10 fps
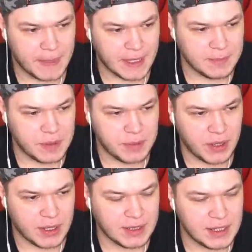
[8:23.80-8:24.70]
Я не
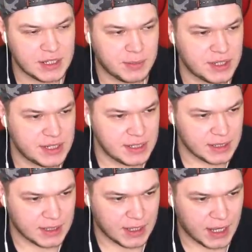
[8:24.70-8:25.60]
понимаю, это или же
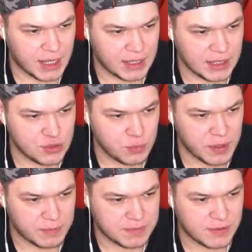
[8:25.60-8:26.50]
машина такая не
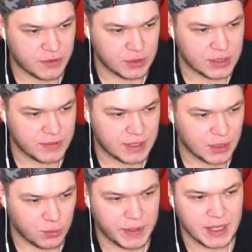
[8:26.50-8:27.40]
супер поворотливая, да?
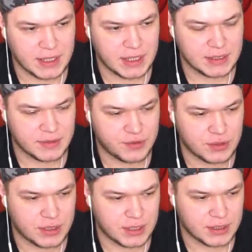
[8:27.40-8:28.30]
Ну, понятное дело,
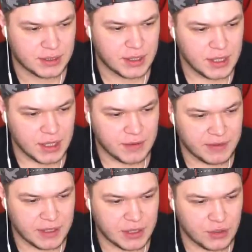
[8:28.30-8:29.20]
все-таки это
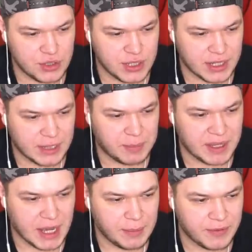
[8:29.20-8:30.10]
внедорожник, это
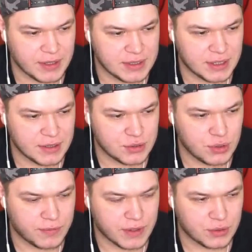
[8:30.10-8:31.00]
пикап, в конце
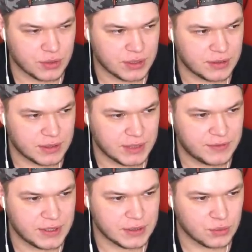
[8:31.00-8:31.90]
концов, который
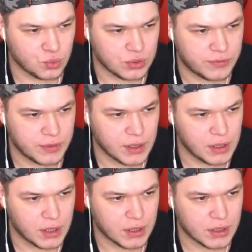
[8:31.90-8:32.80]
дрифтит. О, нифига,
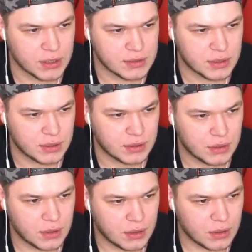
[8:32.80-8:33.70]
ля какая стоит.
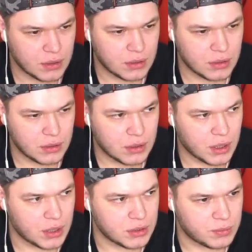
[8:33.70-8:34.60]

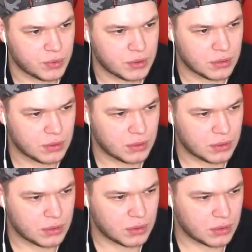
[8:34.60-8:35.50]
Я не понял.
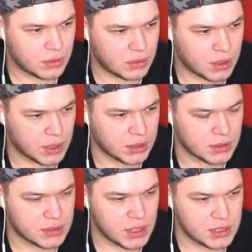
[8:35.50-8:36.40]
А это
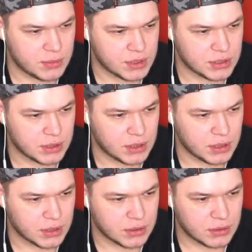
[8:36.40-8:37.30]
настоящая машина или
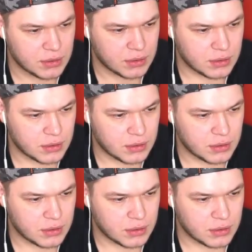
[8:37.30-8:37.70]
нет?